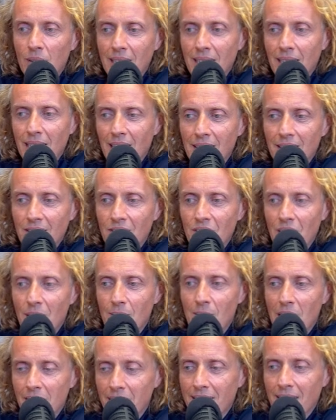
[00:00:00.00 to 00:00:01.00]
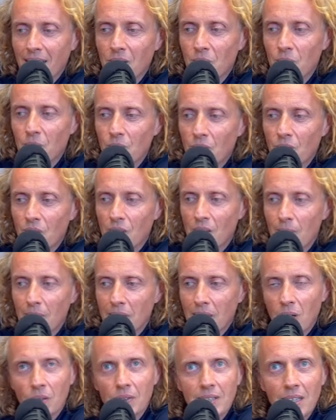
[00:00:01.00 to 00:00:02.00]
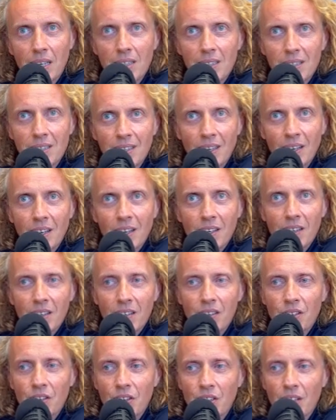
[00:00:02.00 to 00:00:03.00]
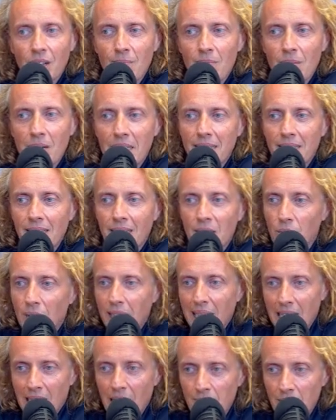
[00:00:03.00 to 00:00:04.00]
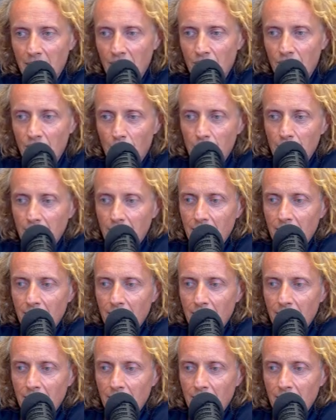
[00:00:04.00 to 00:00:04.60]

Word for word: et pour tout ce qui peut nous rendre plus, plus riche de l'intérieur, plus intelligent, plus fort.